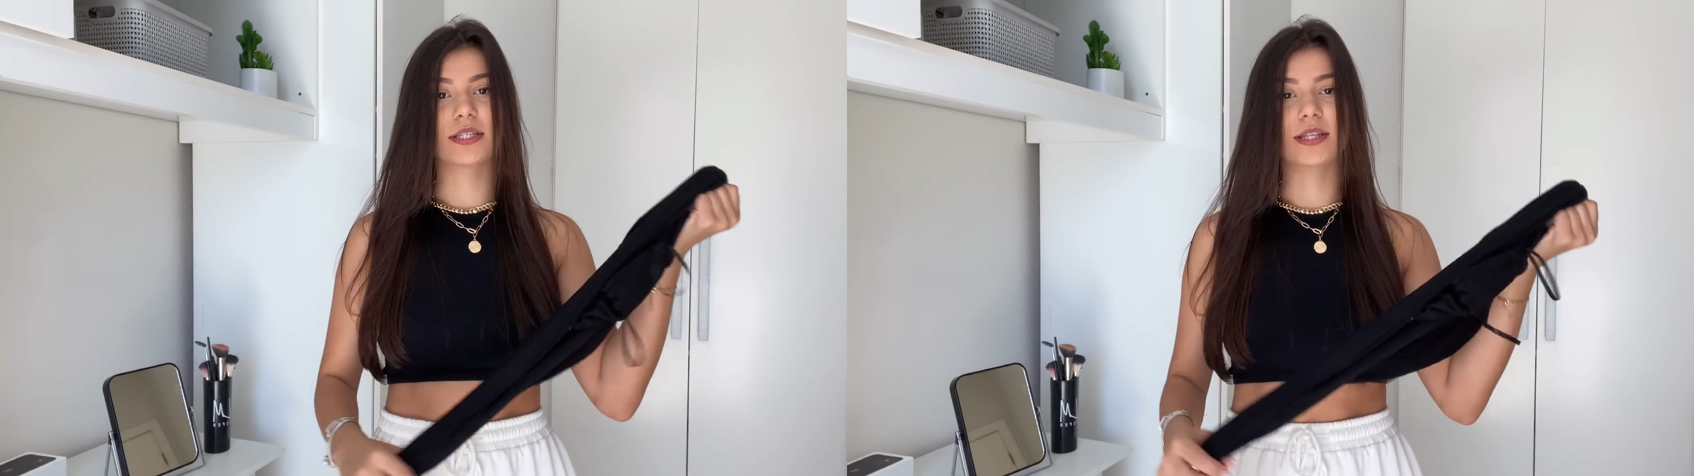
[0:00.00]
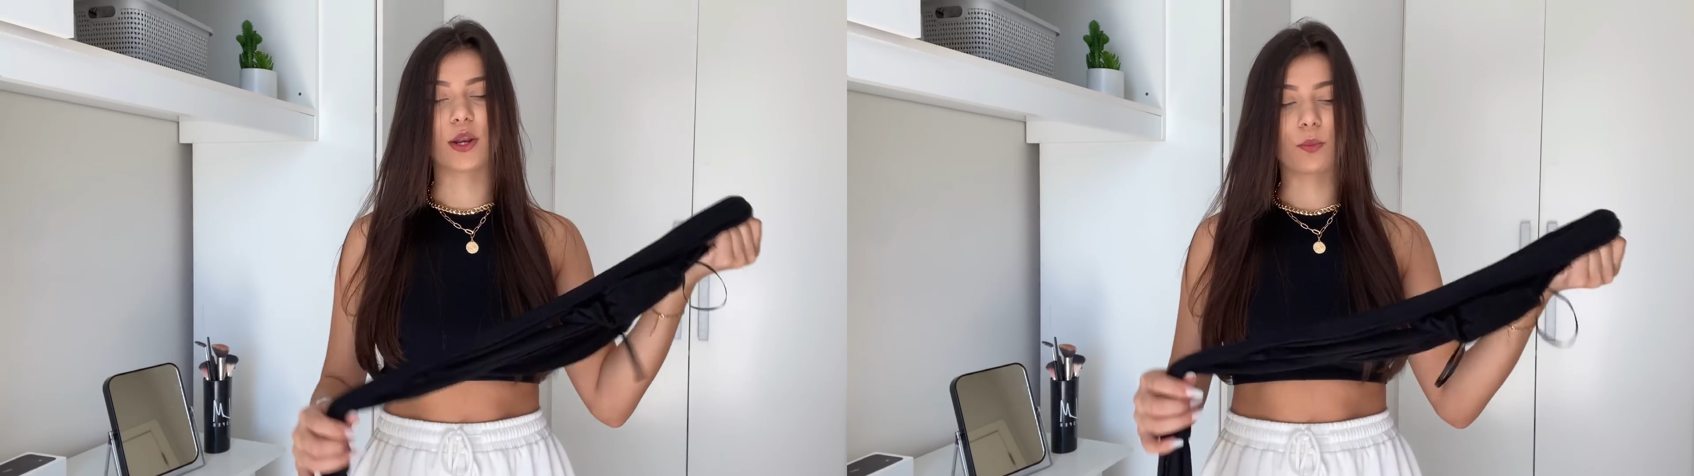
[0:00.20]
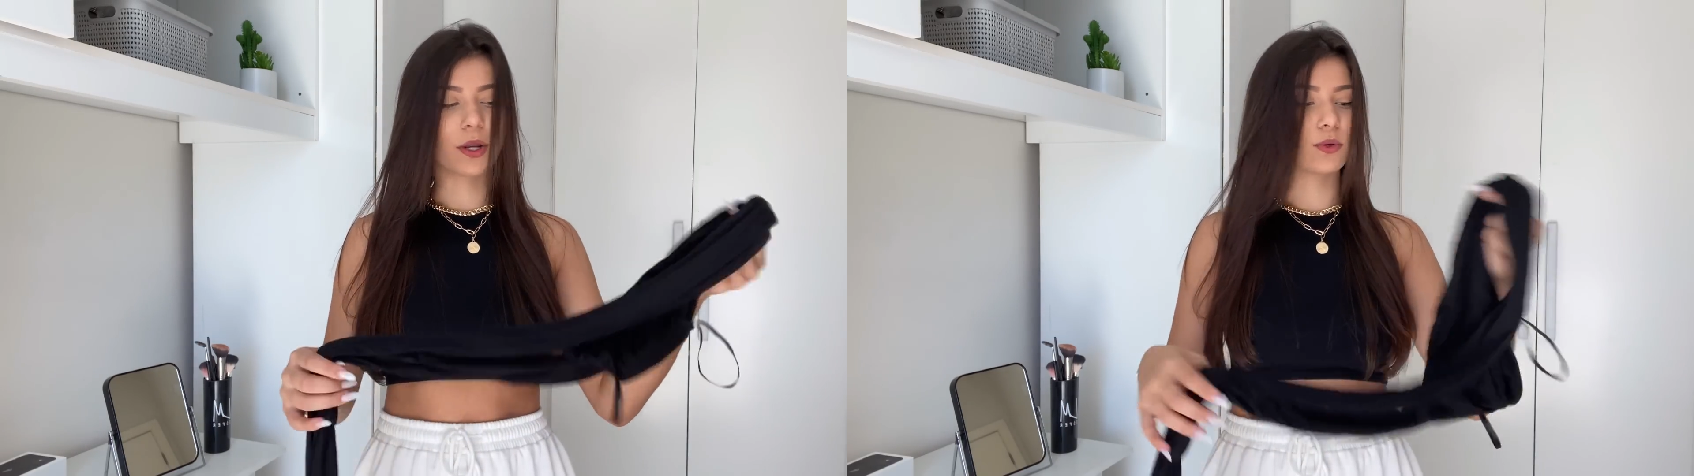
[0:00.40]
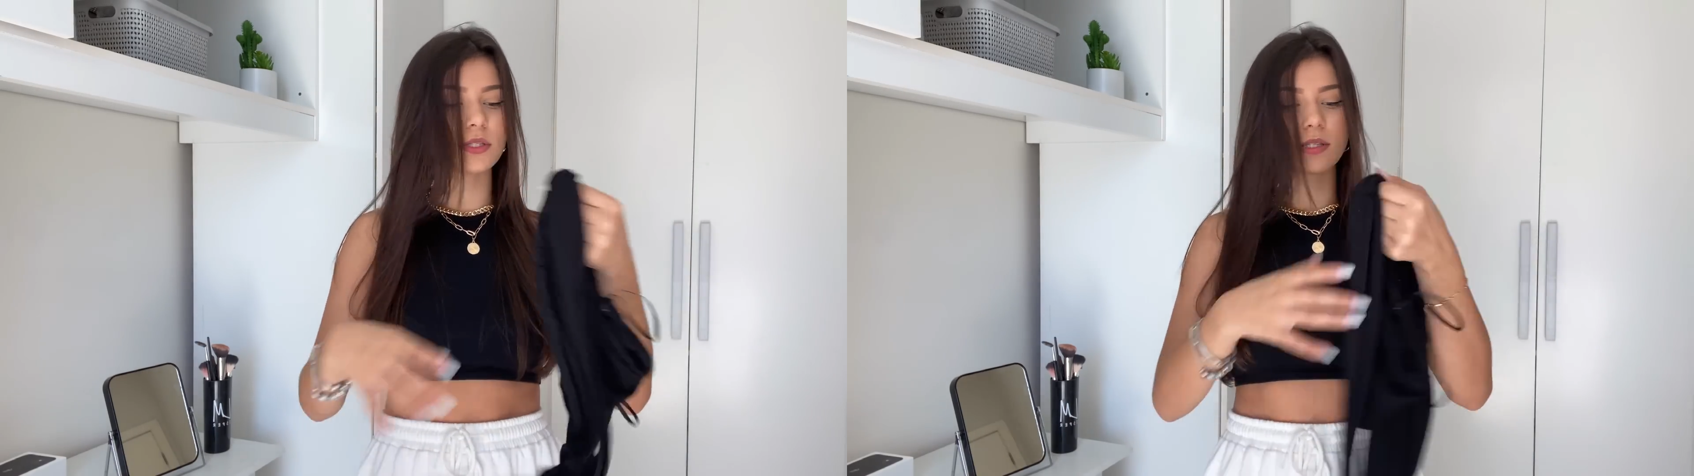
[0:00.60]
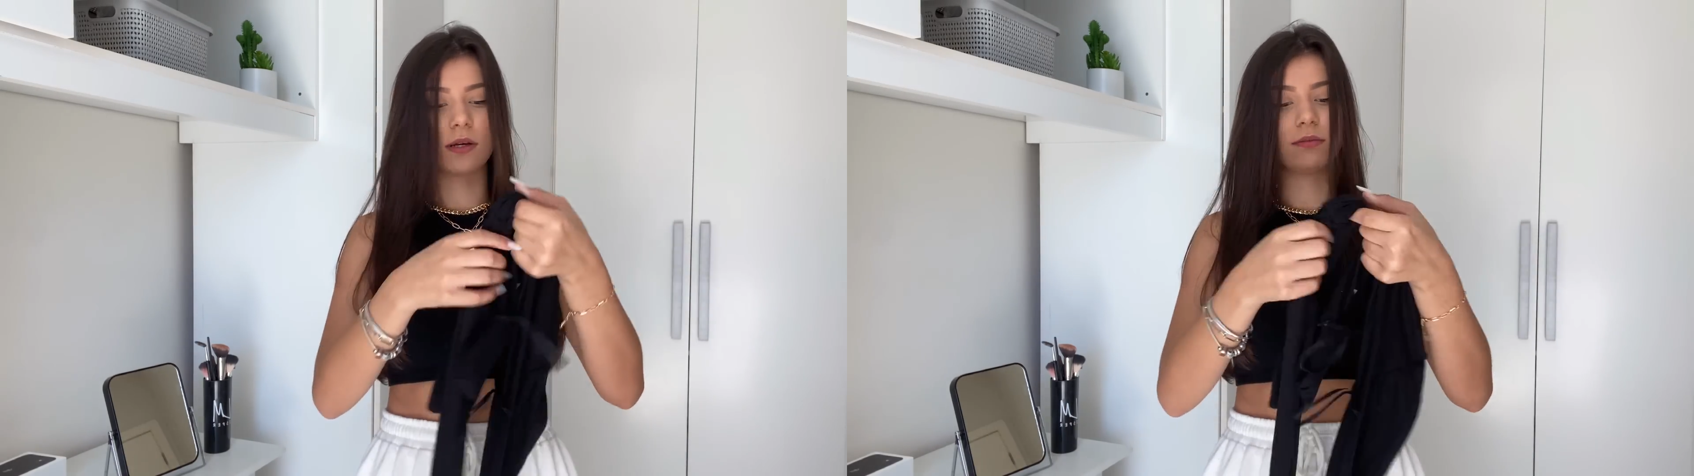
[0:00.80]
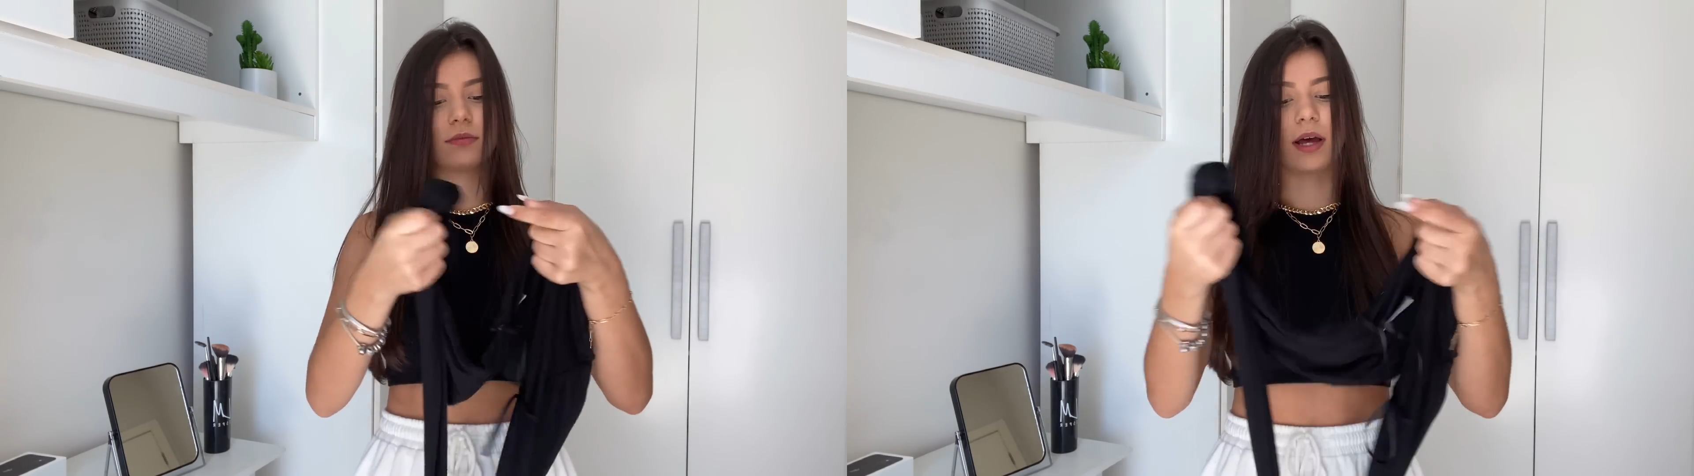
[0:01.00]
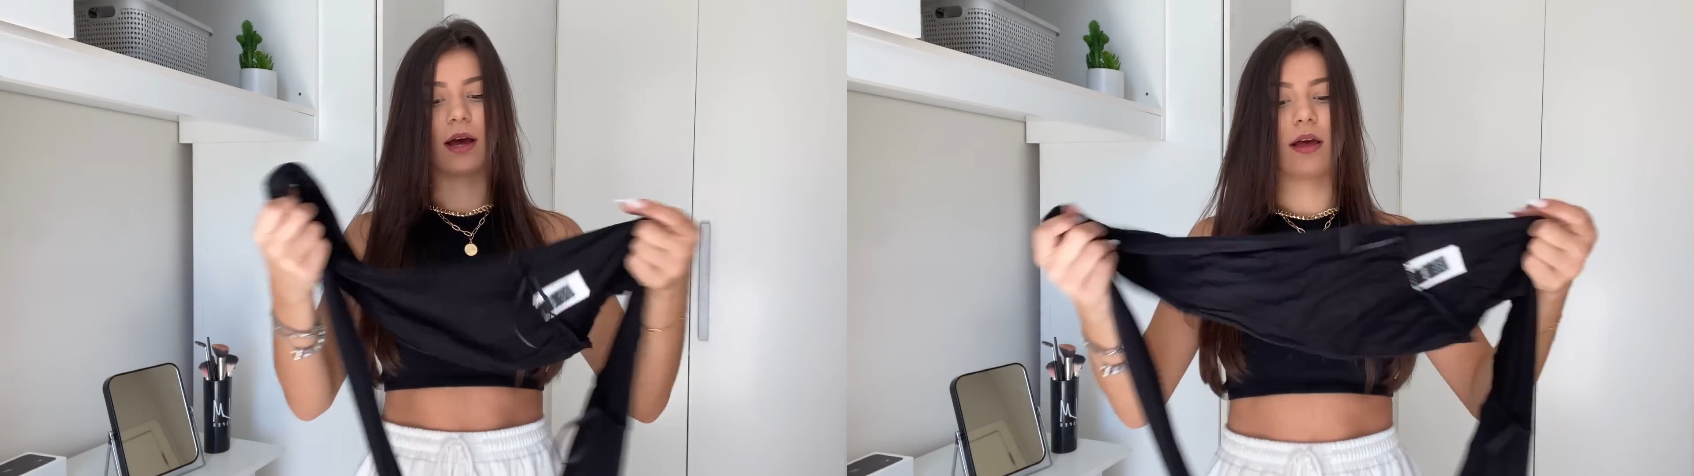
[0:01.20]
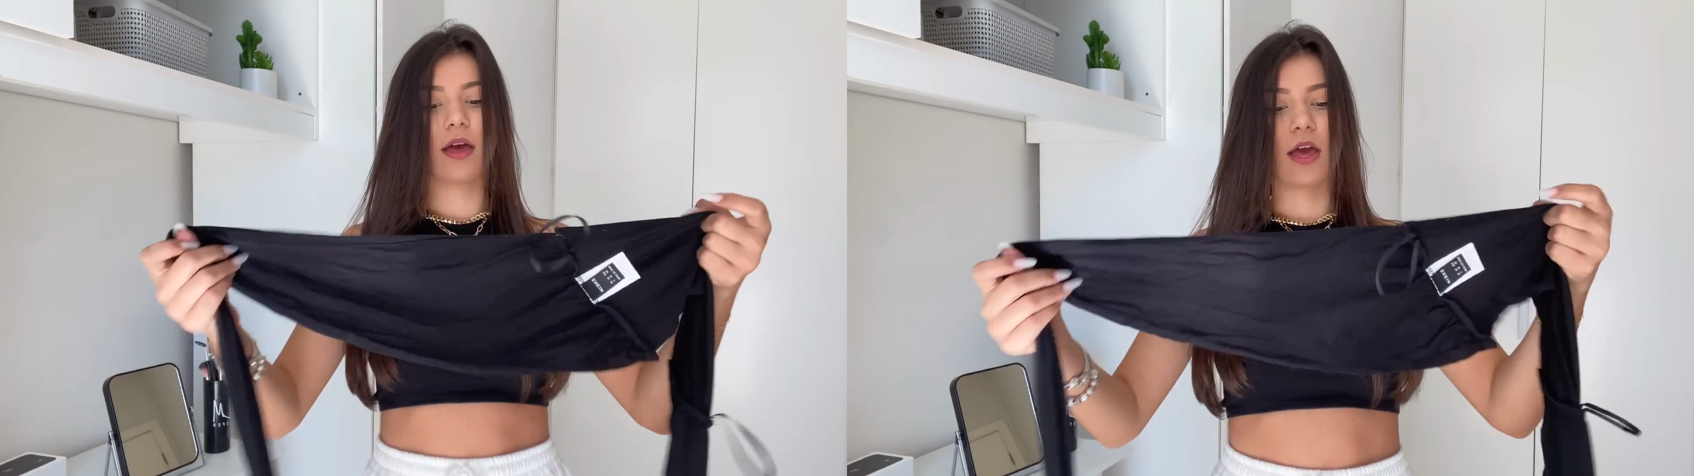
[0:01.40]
terem uma noção, tá?